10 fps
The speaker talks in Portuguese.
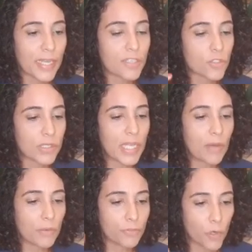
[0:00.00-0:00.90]
e
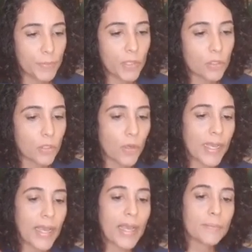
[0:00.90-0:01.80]
racional. Eu vou me
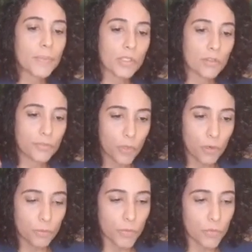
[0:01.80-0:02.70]
colocar porque eu vou
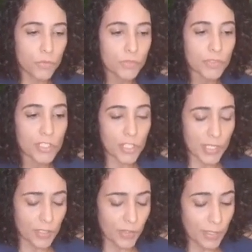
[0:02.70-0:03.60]
ao mundo e vou deixar
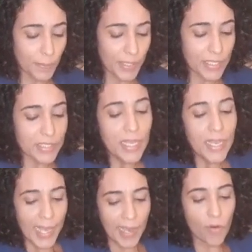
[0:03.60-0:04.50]
que alguém apareça.
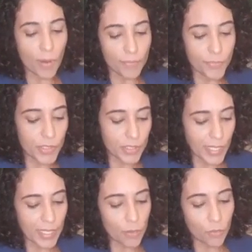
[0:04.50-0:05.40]
É óbvio que
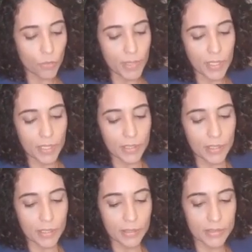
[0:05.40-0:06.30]
tem
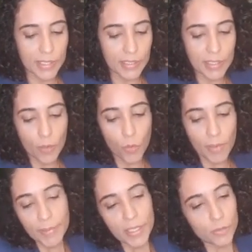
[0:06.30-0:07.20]
alguma, tem que ter
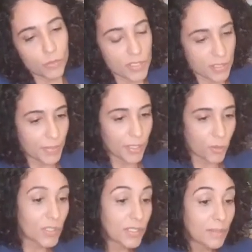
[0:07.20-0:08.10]
alguma abertura. E essa
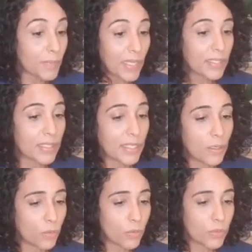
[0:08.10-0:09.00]
abertura também, né?
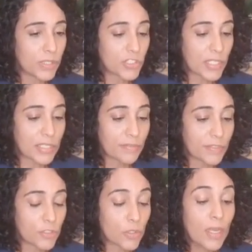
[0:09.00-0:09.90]
É o deixar ser
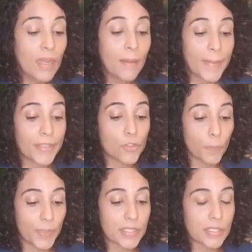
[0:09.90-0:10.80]
visto. Mas o
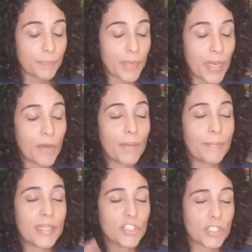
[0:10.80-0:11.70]
principal é
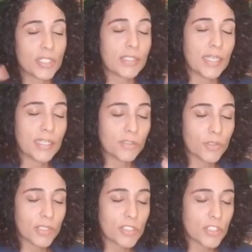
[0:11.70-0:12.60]
mexer
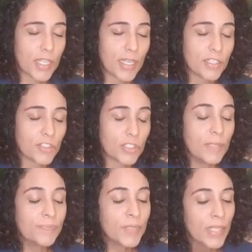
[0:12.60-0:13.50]
dentro da gente
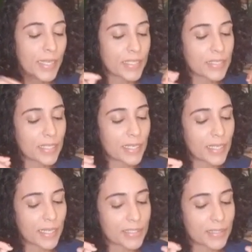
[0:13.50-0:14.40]
essa,
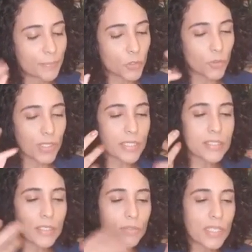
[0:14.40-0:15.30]
é, essa
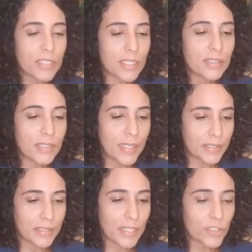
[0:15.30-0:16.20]
modulação dessa
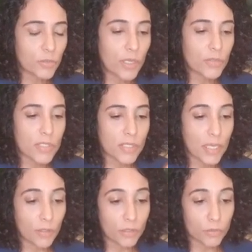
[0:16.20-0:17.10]
antena, né? De qual é o
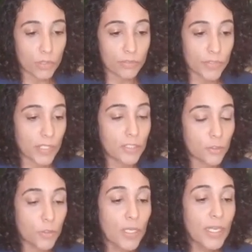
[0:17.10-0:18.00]
sinal que eu estou
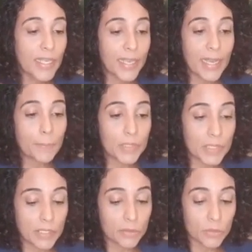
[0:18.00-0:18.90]
enviando e
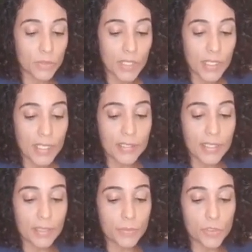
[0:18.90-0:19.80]
captando em
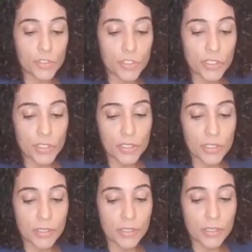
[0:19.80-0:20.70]
termos
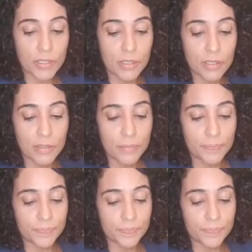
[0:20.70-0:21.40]
de,